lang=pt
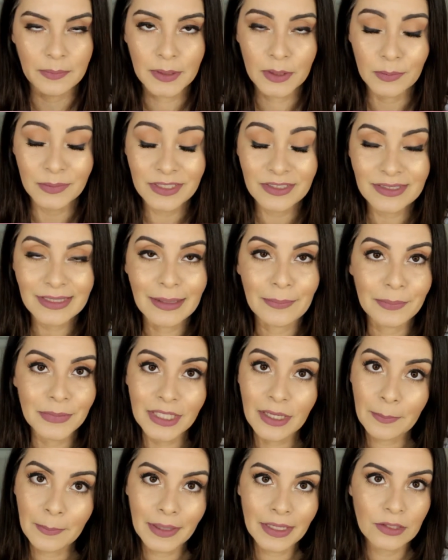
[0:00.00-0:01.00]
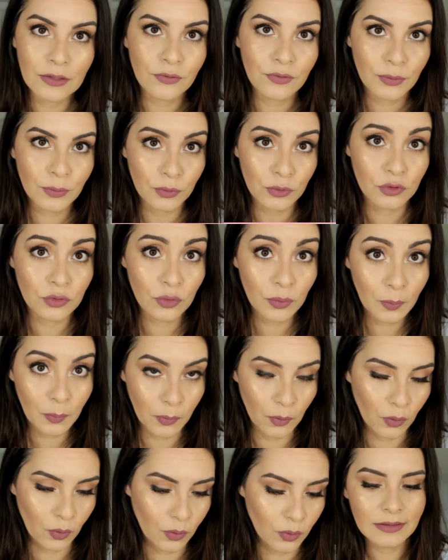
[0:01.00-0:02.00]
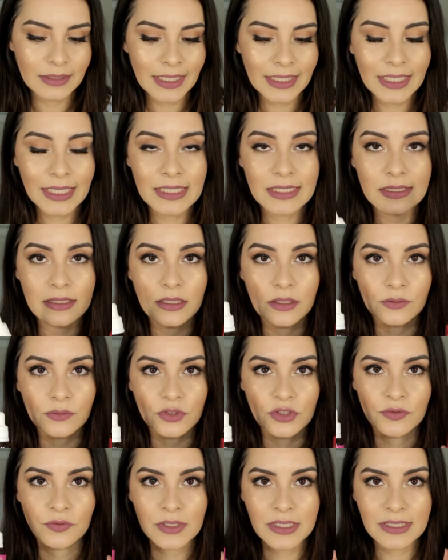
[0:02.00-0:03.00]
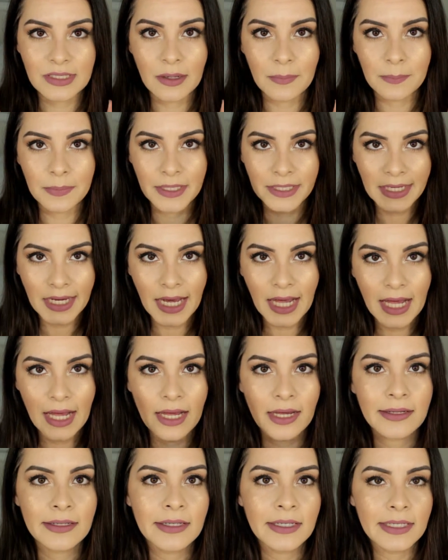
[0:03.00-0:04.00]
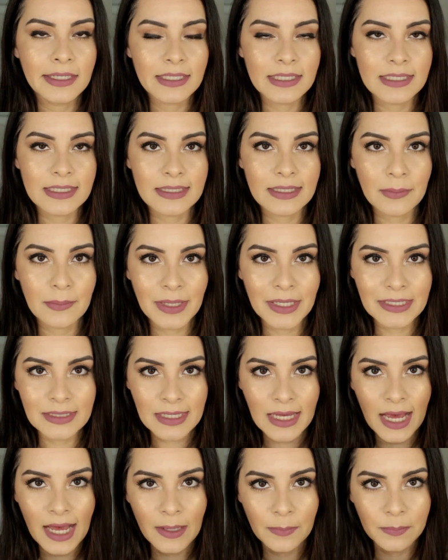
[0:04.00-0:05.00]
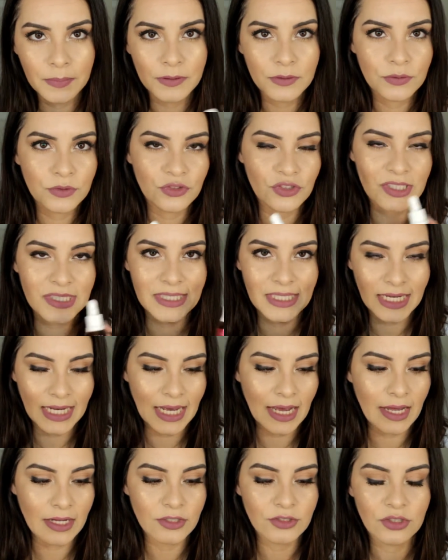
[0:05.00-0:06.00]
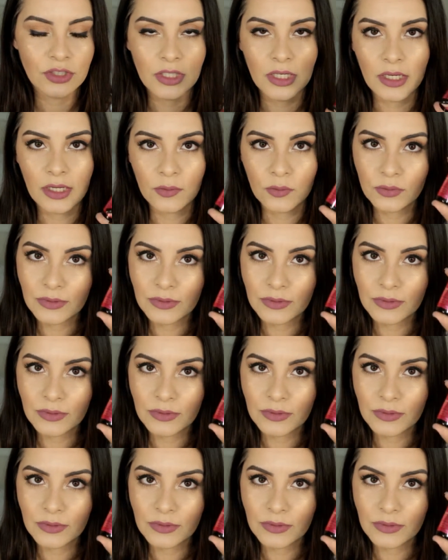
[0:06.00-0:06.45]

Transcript: Pelo menos na minha pele foi muito pouco. Na questão de você aplicar e ser mais rápido de secagem.